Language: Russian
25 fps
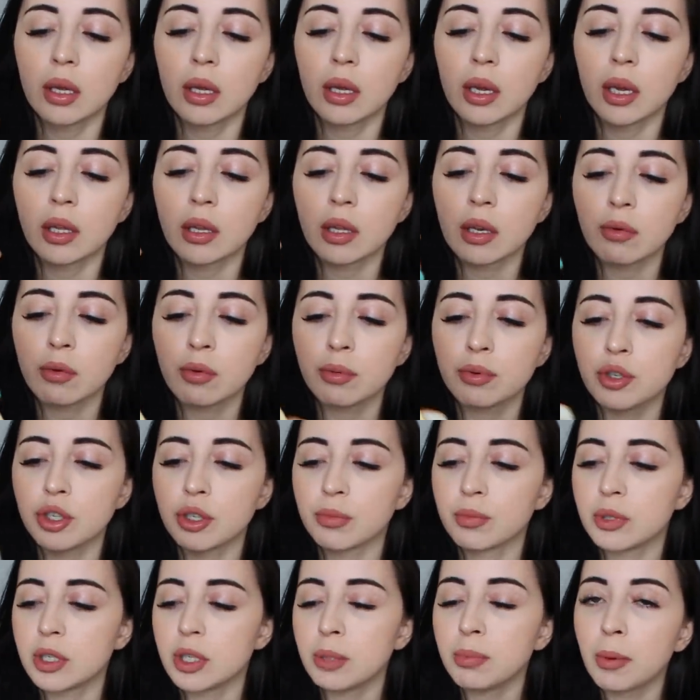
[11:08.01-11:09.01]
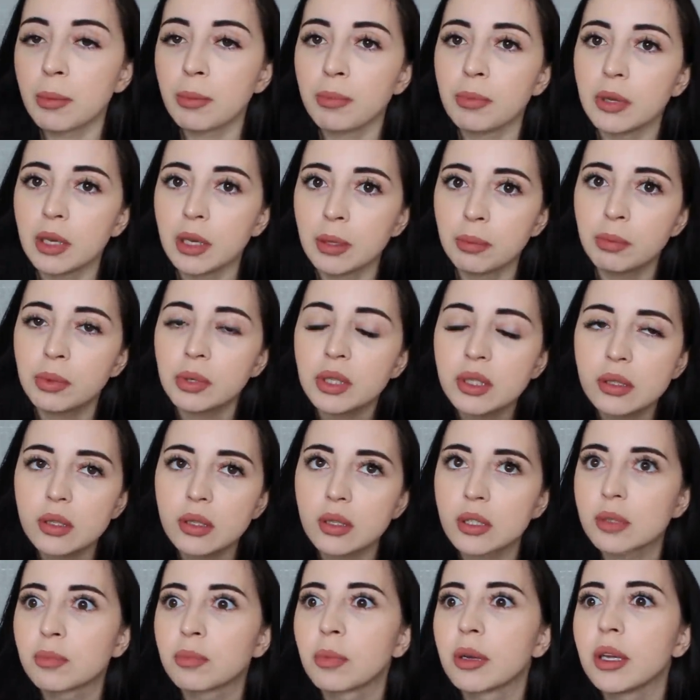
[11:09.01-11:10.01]
И она, в общем, типа
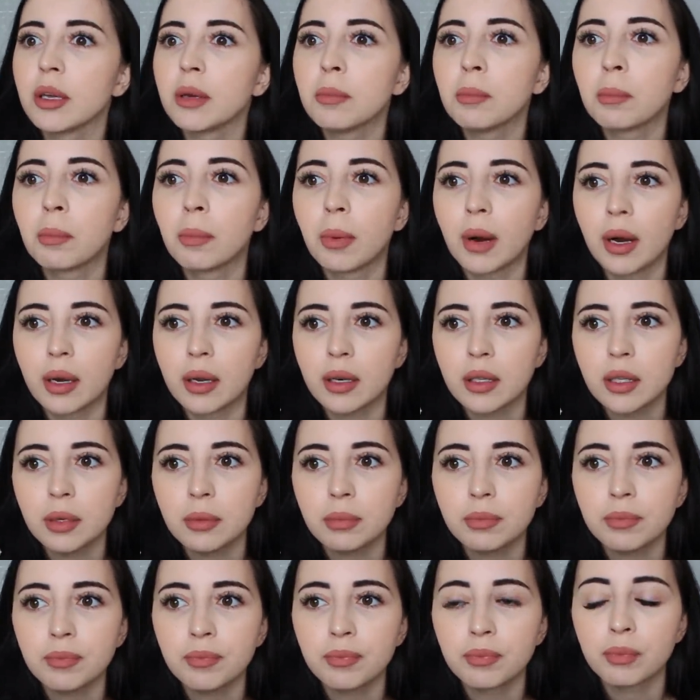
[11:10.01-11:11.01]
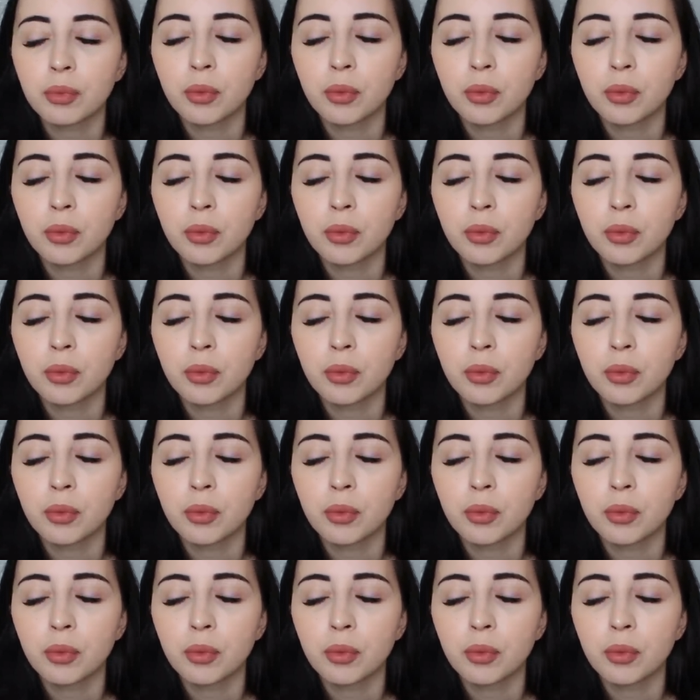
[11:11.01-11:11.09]
переписка с моим парнем.